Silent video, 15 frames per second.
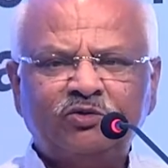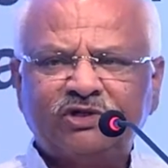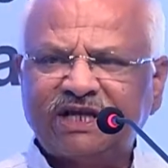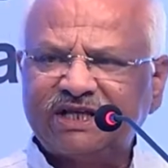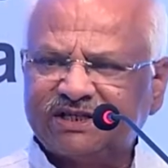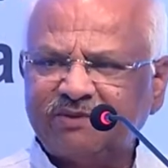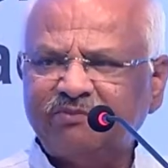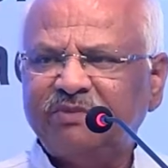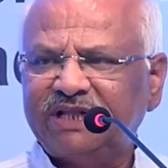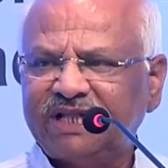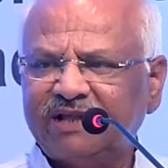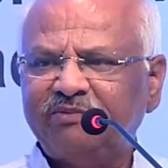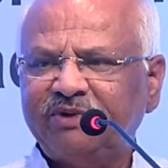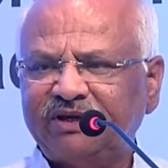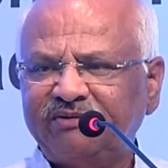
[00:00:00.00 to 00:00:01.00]
उसके
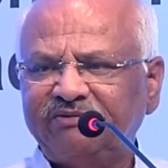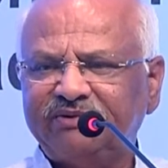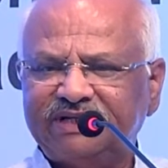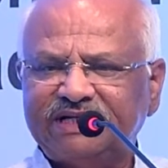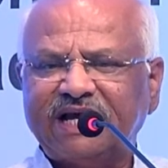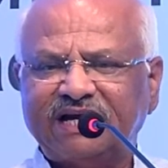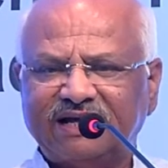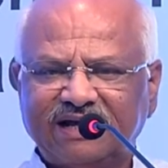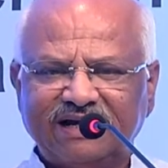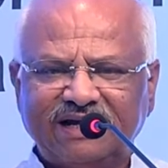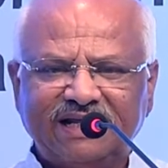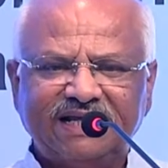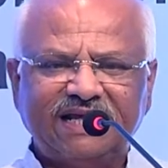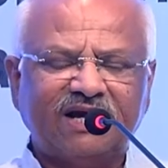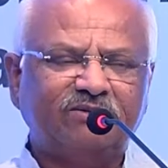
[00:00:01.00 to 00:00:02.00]
संबंध में विचार
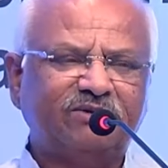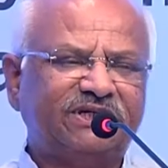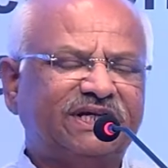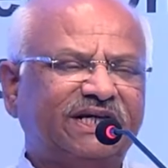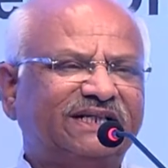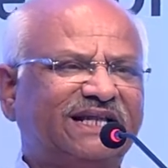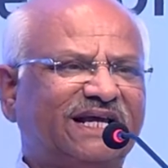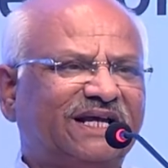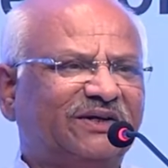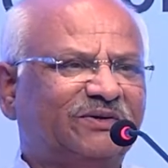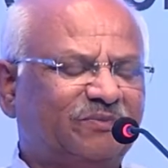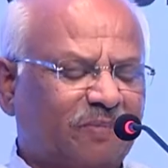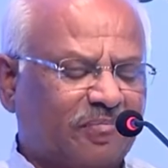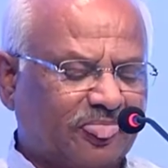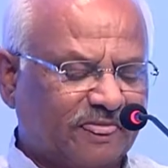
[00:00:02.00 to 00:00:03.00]
करने की आवश्यकता है